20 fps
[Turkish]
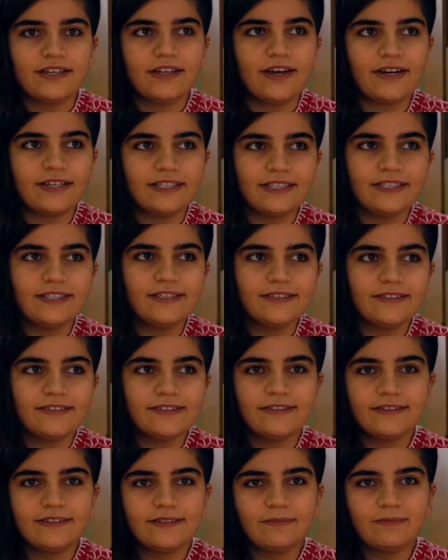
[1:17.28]
Derse
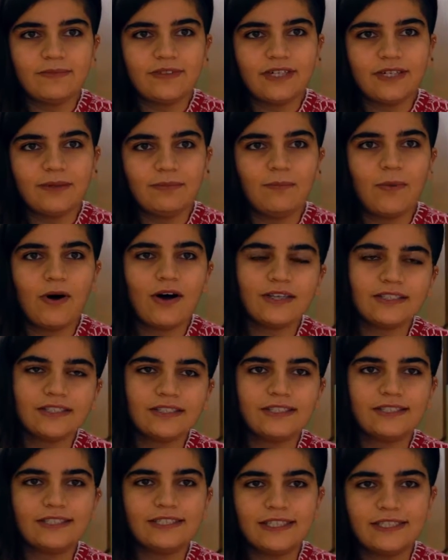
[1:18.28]
katıldığımda
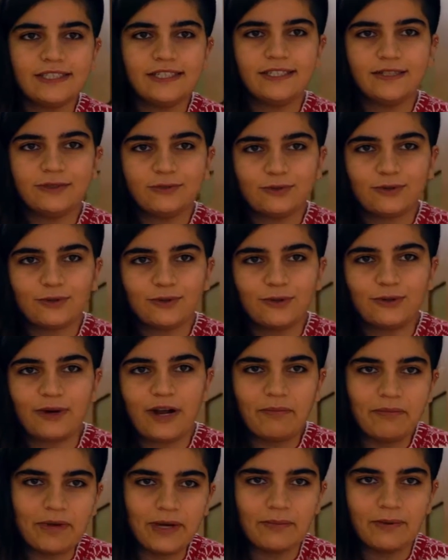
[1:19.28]
bazıları yeni yeni Türkçe
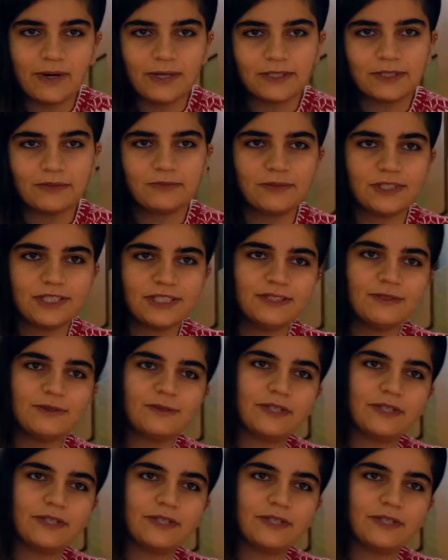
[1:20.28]
öğrenmeye başlamıştı.